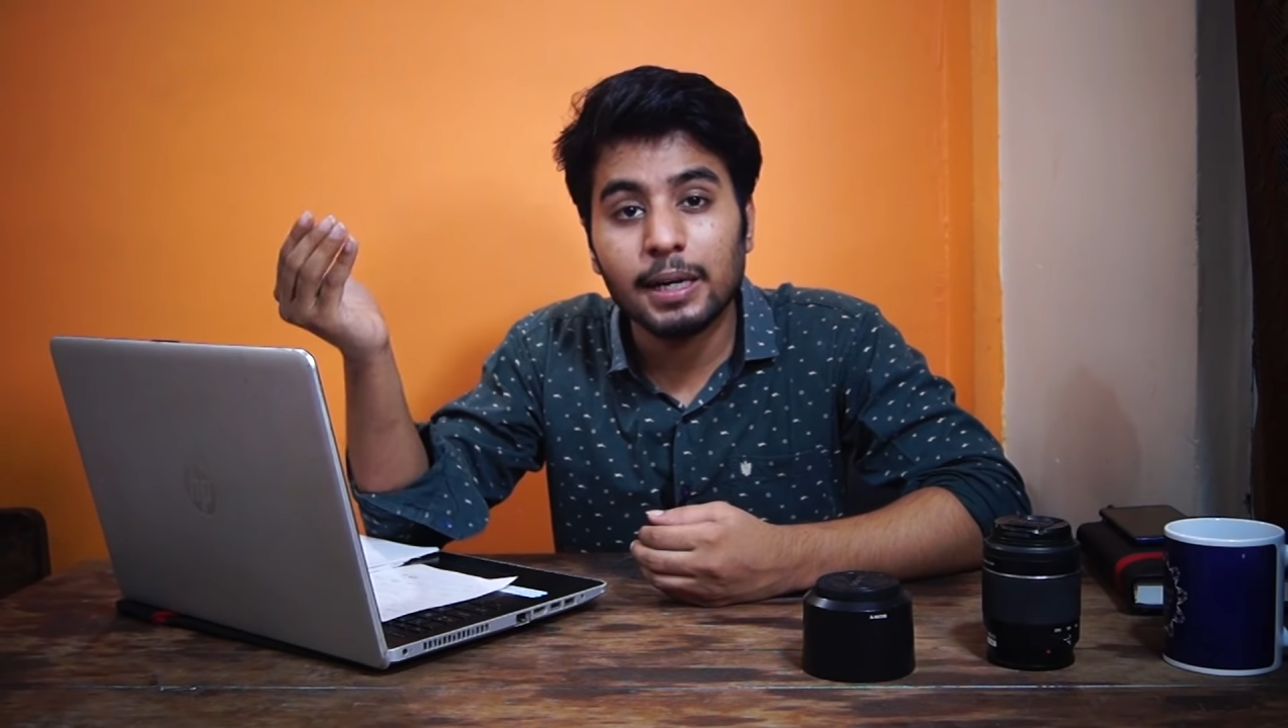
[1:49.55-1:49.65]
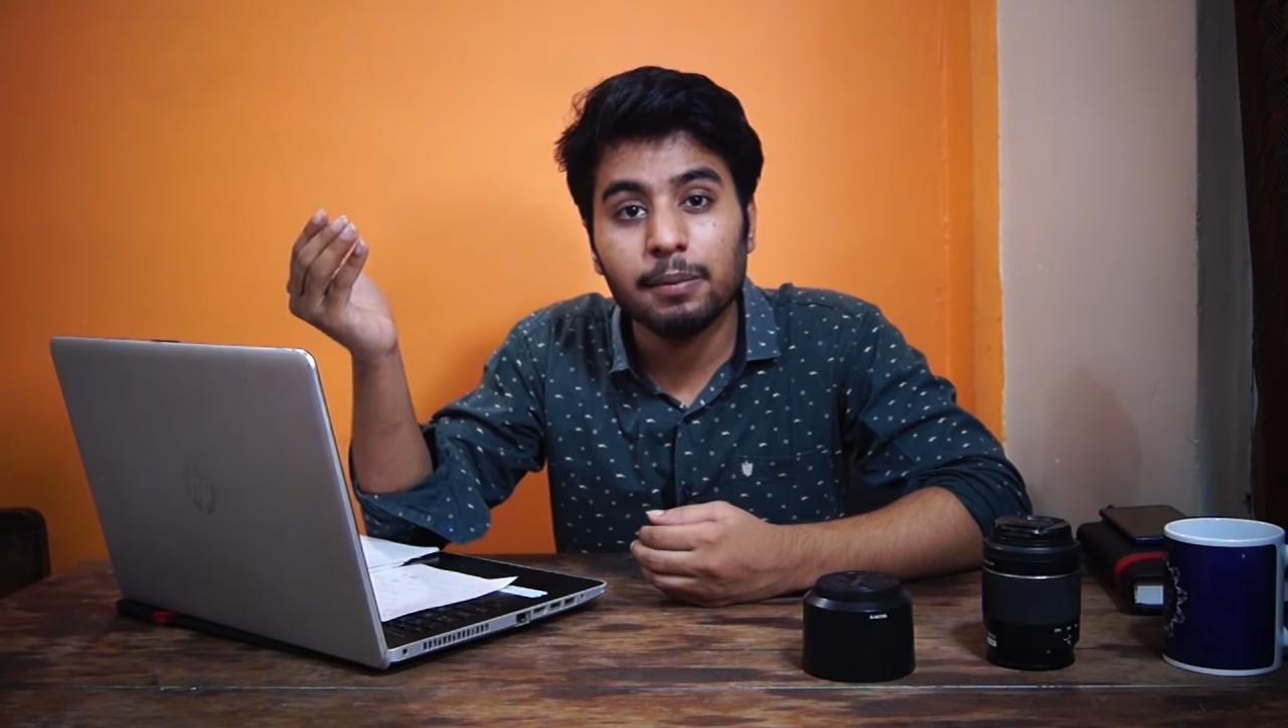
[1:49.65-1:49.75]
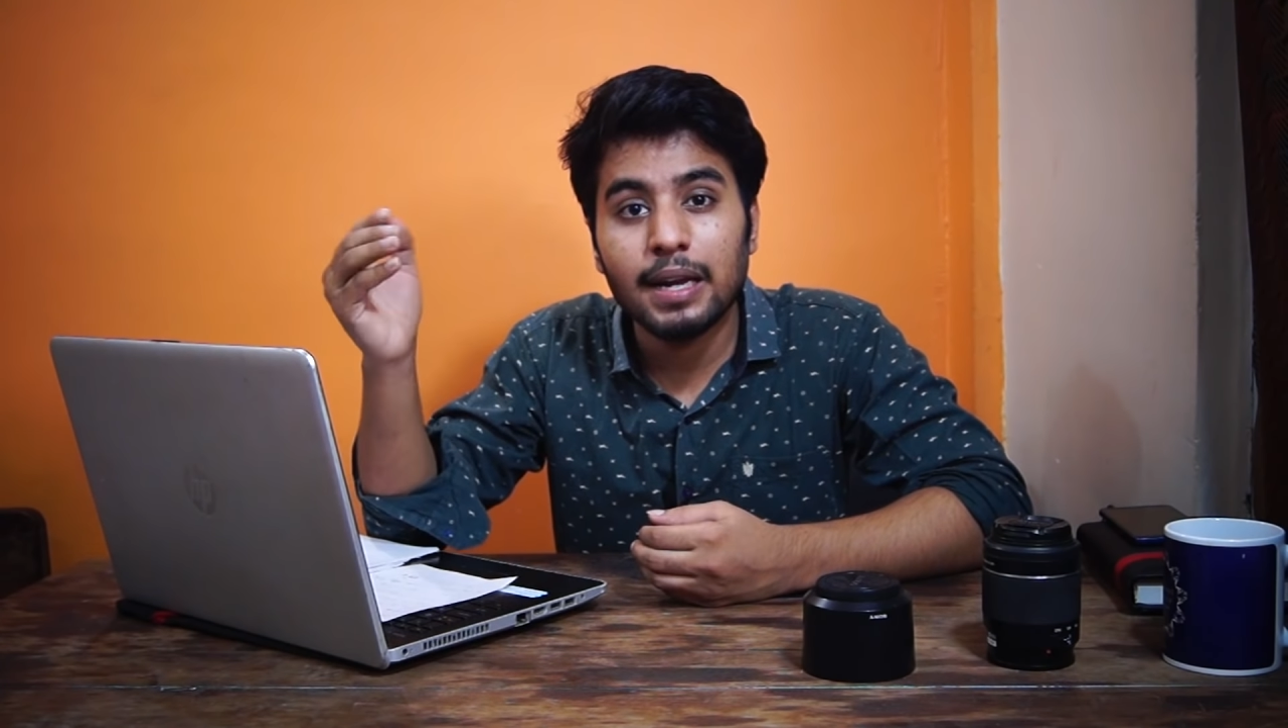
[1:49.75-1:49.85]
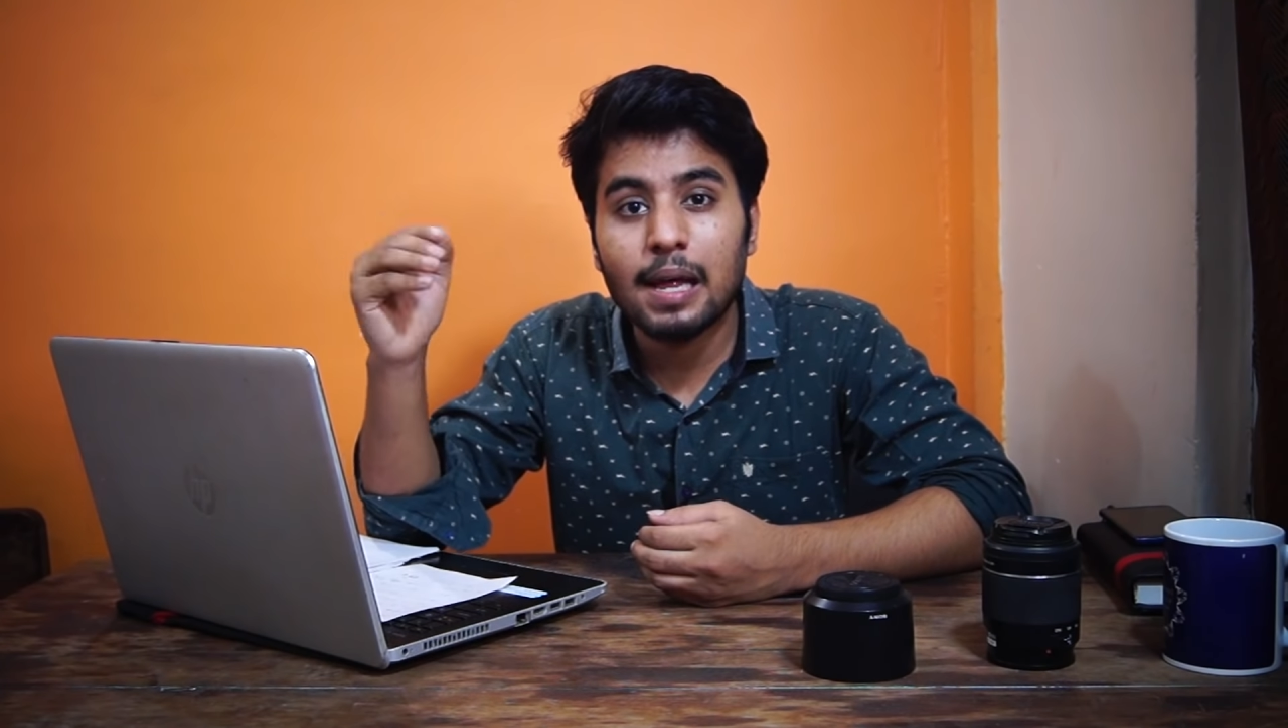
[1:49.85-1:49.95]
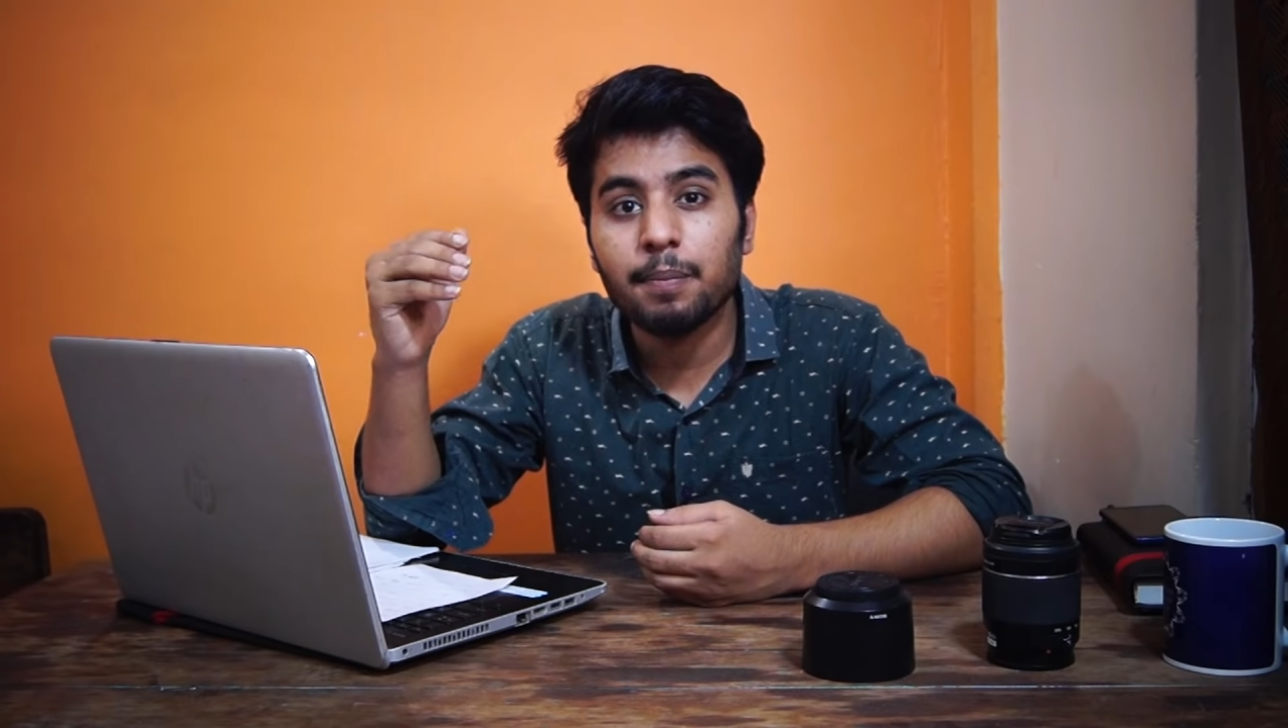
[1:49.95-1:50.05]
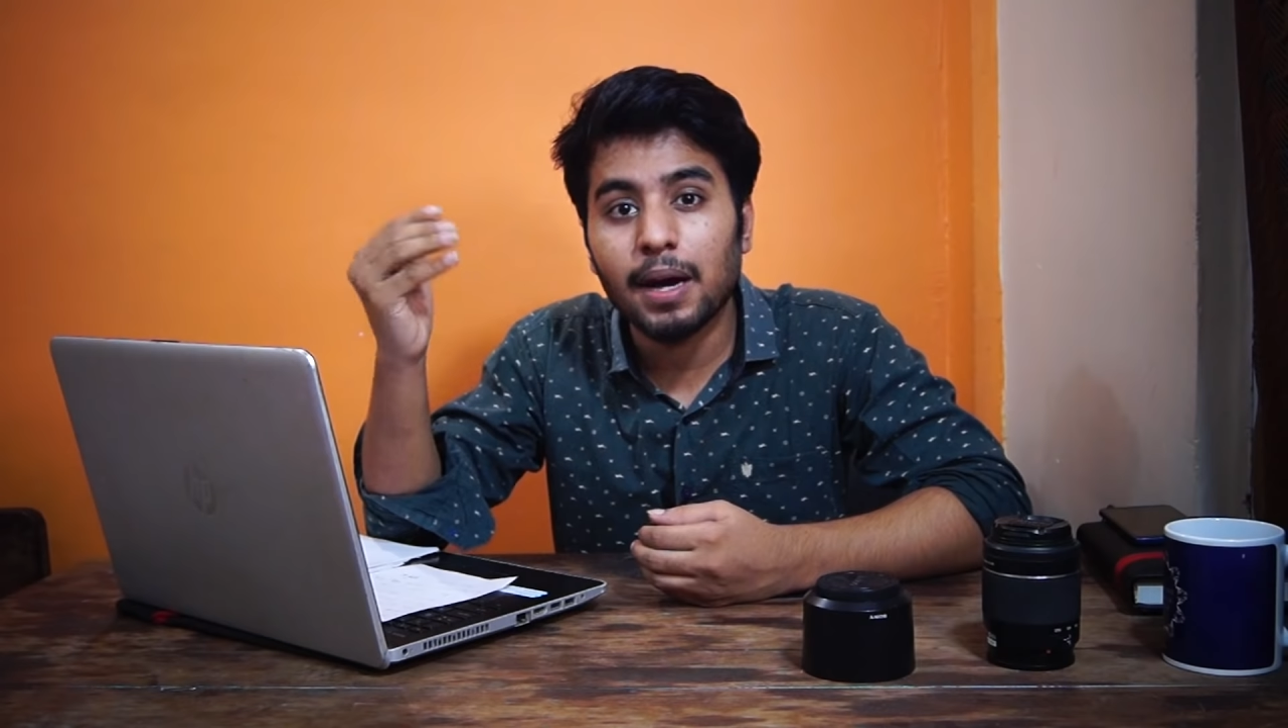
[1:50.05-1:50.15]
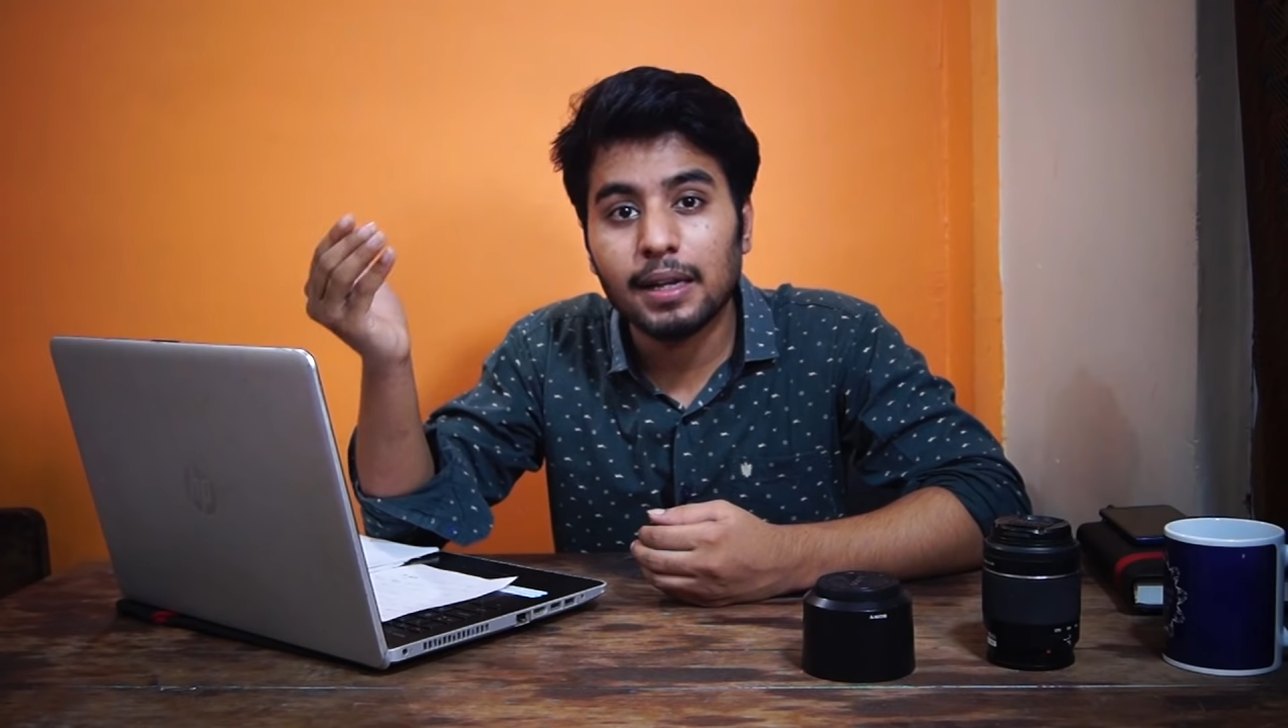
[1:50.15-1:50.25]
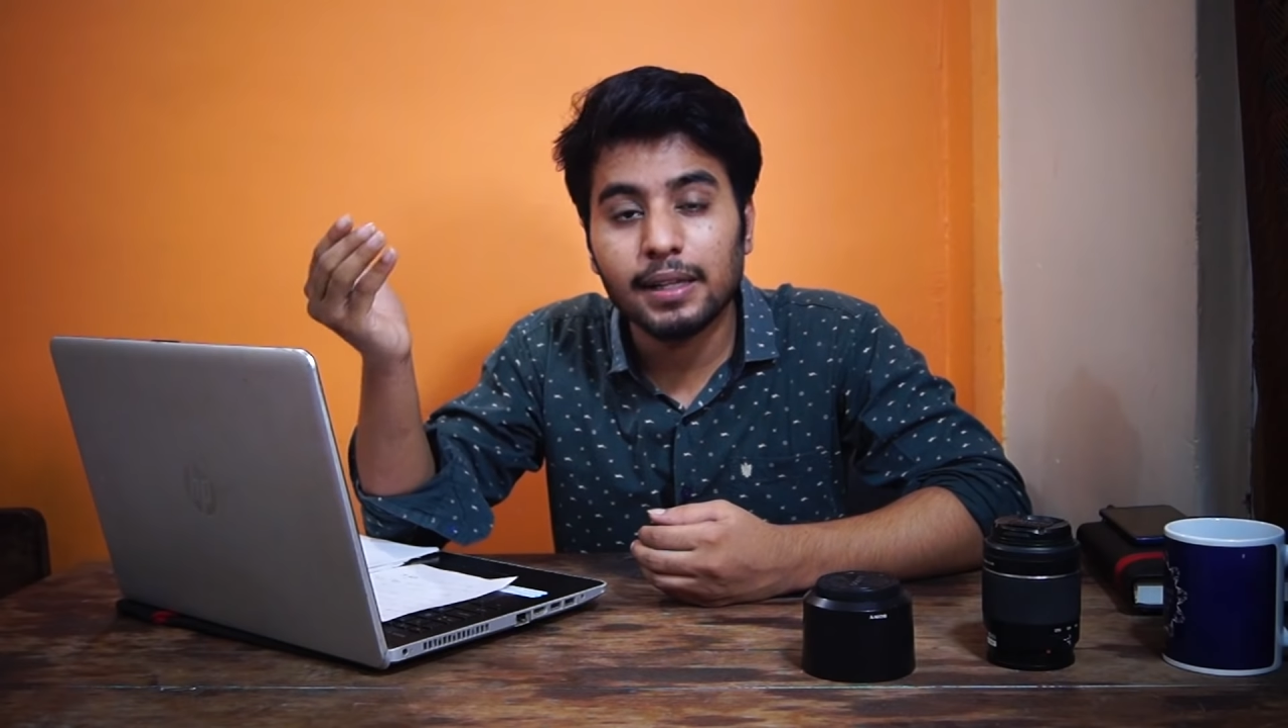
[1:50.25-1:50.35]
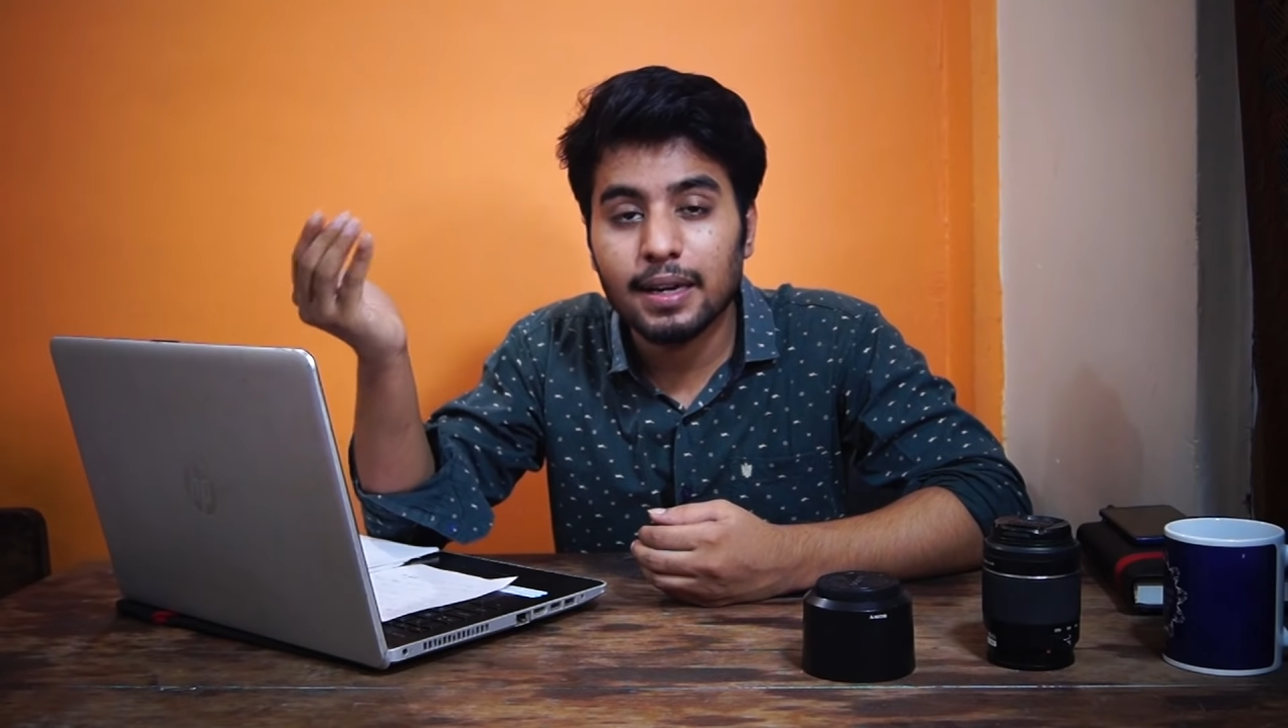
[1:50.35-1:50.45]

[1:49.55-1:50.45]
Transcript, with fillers: करीबन यार बारह